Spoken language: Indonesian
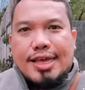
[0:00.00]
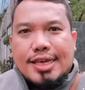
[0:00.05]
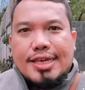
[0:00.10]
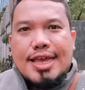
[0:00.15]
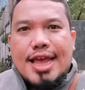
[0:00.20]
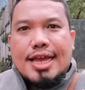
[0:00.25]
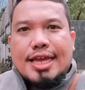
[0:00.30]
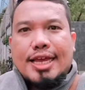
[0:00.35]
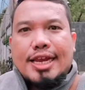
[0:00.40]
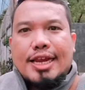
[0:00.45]

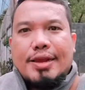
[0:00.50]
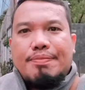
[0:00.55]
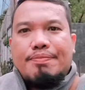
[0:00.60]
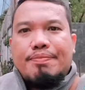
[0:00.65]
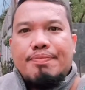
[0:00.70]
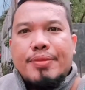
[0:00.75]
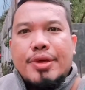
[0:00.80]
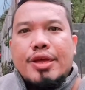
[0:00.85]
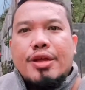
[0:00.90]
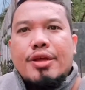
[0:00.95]
Ya, kirim.
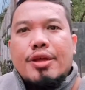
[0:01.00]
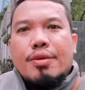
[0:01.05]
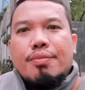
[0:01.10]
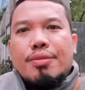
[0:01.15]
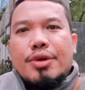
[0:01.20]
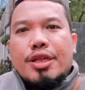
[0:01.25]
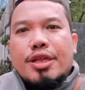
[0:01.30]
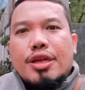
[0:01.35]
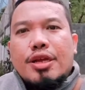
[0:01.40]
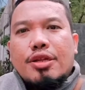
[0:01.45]

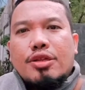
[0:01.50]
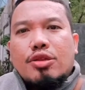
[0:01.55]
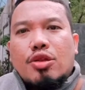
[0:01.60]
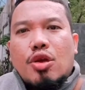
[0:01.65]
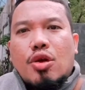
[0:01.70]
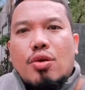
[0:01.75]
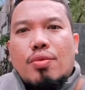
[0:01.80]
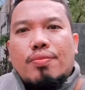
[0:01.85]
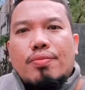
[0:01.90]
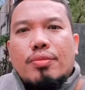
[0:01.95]
Banyak
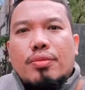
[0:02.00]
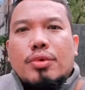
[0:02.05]
tok.